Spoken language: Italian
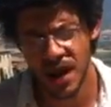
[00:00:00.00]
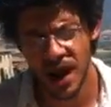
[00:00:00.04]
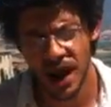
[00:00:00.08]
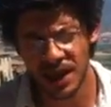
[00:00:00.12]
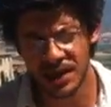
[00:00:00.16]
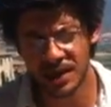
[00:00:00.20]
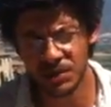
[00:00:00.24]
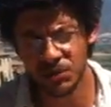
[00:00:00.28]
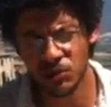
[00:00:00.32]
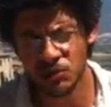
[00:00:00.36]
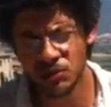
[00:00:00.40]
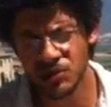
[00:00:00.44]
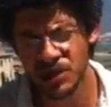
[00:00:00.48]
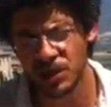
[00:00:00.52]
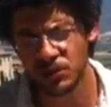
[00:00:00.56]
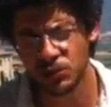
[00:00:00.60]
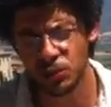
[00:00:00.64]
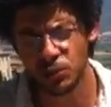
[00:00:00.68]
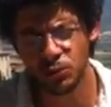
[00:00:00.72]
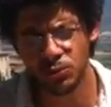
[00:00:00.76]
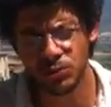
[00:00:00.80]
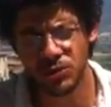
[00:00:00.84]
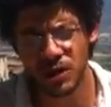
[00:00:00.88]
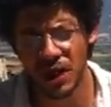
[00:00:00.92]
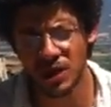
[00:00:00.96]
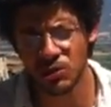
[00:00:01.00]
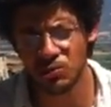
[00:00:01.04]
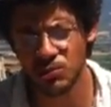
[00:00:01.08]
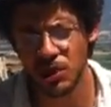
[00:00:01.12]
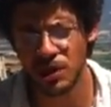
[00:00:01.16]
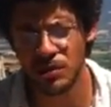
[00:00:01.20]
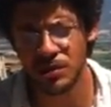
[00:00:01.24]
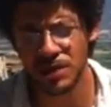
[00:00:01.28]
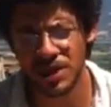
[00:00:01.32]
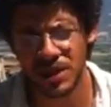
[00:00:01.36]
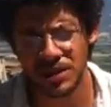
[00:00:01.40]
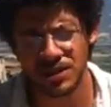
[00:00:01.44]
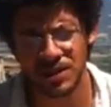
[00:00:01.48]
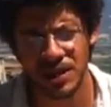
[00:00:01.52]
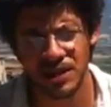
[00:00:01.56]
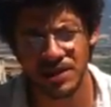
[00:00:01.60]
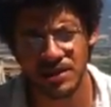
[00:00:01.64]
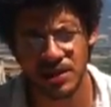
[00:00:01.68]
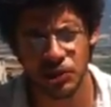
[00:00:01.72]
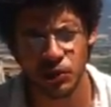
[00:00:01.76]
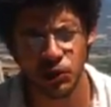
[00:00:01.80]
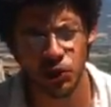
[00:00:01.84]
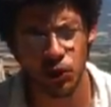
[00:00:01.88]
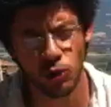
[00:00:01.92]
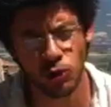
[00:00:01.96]
Ha dimostrato tutta la sua
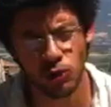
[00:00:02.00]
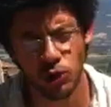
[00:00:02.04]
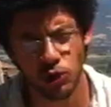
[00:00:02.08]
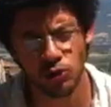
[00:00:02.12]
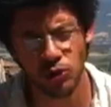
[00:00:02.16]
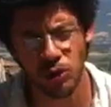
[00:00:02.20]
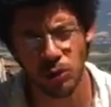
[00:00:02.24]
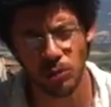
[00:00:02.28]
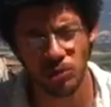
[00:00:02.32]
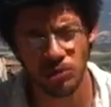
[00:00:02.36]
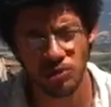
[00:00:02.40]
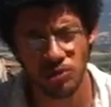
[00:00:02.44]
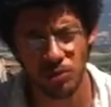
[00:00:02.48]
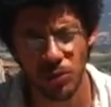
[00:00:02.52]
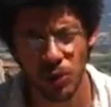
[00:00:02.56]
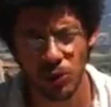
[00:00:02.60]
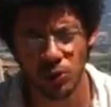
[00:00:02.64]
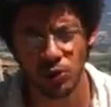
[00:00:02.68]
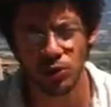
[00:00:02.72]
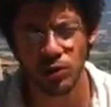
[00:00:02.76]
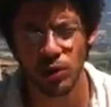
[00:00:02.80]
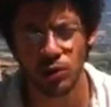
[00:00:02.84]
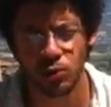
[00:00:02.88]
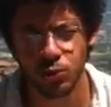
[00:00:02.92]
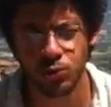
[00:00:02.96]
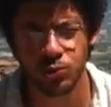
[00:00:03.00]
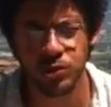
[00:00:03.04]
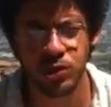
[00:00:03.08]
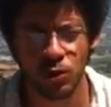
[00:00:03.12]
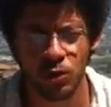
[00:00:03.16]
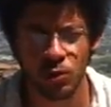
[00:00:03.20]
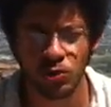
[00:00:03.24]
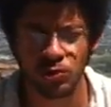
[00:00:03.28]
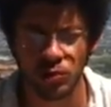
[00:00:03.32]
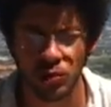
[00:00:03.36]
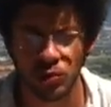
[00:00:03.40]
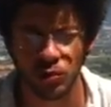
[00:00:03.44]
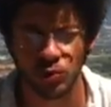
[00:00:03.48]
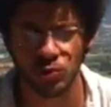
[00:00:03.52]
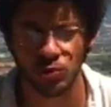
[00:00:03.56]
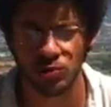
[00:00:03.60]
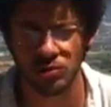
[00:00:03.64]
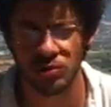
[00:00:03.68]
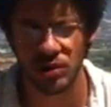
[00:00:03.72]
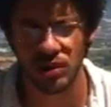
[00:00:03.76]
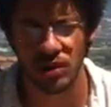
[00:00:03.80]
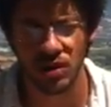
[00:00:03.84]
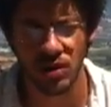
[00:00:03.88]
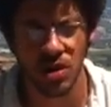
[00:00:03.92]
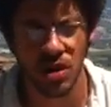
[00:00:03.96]
limitatezza e ci ha condotto a questo mondo del tutti contro
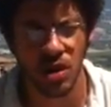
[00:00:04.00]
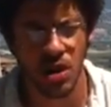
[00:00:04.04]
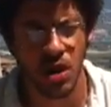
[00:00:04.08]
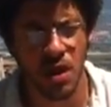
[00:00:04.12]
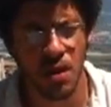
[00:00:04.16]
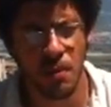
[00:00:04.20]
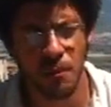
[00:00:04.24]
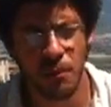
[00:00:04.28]
tutti